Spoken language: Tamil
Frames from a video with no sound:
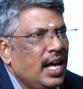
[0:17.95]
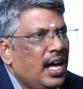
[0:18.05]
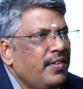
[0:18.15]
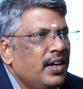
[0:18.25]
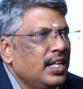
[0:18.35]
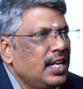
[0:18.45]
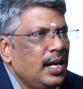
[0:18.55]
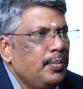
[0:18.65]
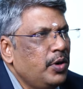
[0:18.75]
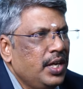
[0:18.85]
கார்
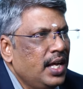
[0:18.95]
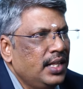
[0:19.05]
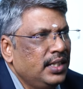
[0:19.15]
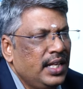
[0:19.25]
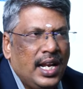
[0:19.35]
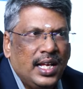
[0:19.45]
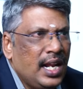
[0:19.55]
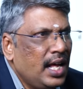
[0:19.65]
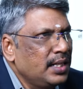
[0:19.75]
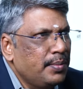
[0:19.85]
வாங்குறதுனாலே பிடிக்காது எனக்கு
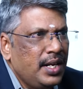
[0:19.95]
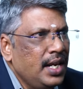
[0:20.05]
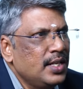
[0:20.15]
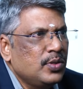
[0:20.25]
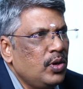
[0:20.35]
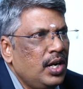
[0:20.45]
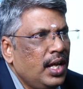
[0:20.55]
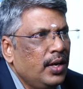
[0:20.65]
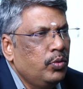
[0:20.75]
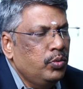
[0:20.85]
நான் அந்த மாதிரியே நான் சொல்லலை